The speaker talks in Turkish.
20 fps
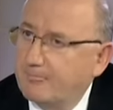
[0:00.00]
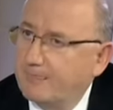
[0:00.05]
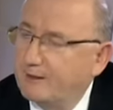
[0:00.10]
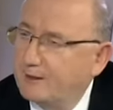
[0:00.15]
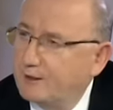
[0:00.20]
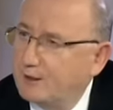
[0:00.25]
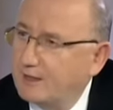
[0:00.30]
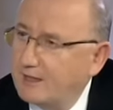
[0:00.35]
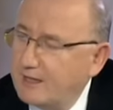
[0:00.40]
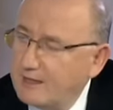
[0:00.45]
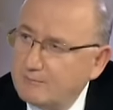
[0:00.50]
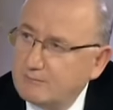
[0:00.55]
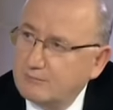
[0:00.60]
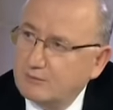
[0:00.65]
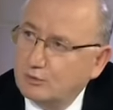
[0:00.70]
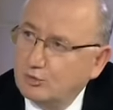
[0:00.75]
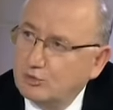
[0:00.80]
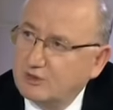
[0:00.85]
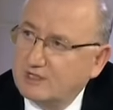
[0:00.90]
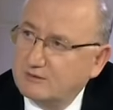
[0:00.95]
e, hem
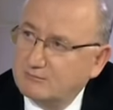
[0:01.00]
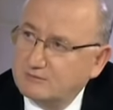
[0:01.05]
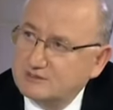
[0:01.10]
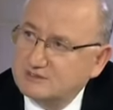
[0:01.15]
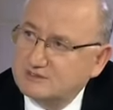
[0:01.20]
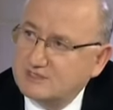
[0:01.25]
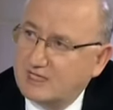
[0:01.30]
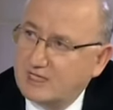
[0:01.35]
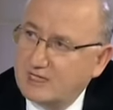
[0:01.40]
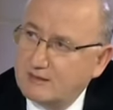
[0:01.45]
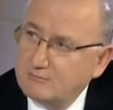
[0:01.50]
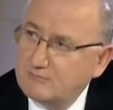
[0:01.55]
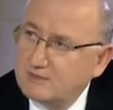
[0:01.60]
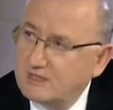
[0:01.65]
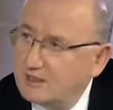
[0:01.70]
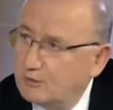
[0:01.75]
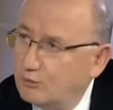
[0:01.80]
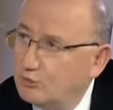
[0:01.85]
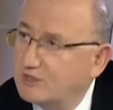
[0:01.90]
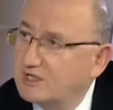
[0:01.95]
ülkemizde hem
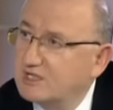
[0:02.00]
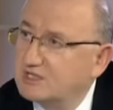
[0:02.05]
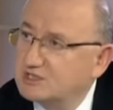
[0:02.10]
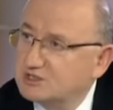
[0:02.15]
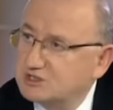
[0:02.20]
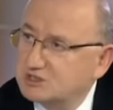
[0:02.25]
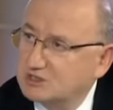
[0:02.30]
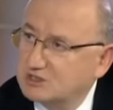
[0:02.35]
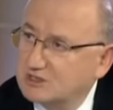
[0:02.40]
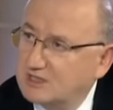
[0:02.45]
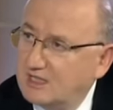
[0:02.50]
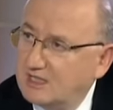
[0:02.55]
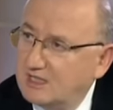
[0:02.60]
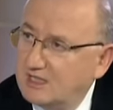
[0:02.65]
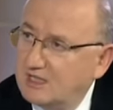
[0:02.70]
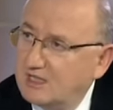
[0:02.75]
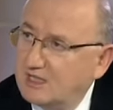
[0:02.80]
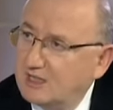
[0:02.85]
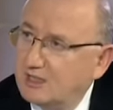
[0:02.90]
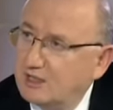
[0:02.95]
de ülke dışında
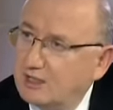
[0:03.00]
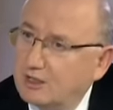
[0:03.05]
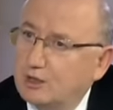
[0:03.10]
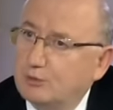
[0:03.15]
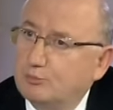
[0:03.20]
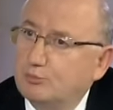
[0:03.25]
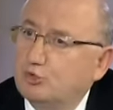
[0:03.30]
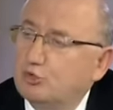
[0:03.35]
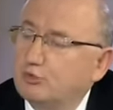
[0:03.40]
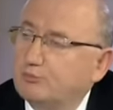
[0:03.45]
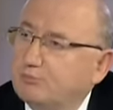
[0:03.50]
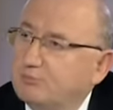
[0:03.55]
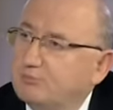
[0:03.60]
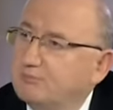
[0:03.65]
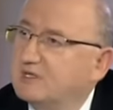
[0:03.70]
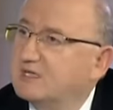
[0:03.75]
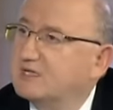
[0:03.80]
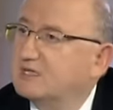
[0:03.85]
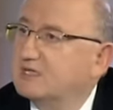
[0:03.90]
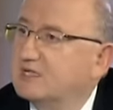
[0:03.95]
e, büyük
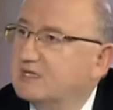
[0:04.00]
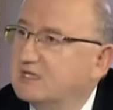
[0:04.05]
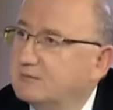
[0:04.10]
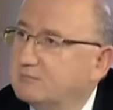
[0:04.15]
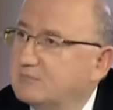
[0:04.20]
bir e,